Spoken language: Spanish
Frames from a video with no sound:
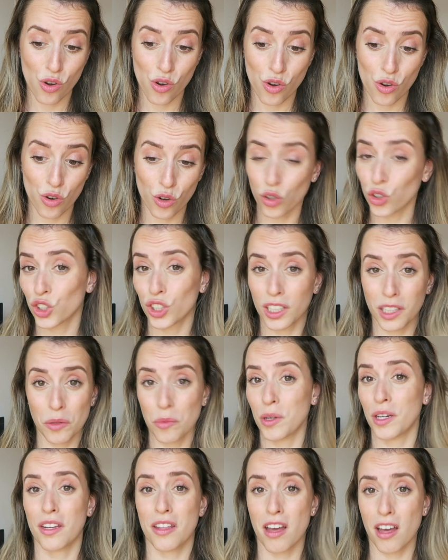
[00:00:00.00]
no se
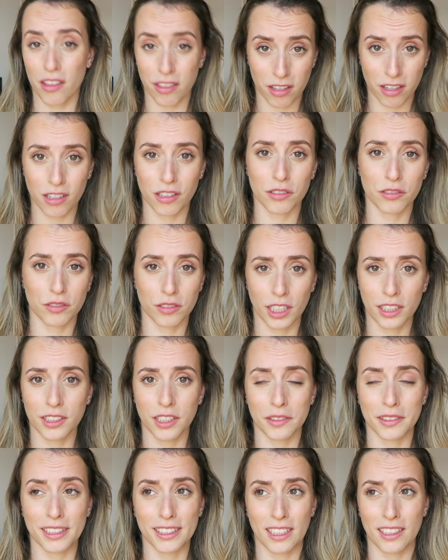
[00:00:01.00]
debería hacer en una
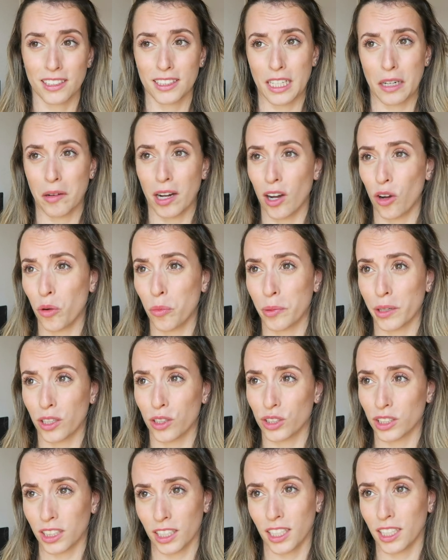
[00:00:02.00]
entrevista de trabajo, pero
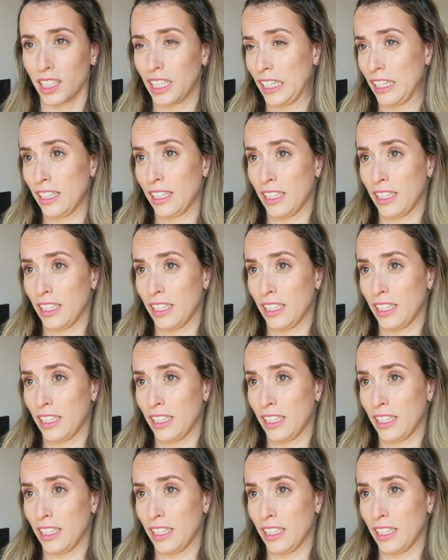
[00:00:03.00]
es que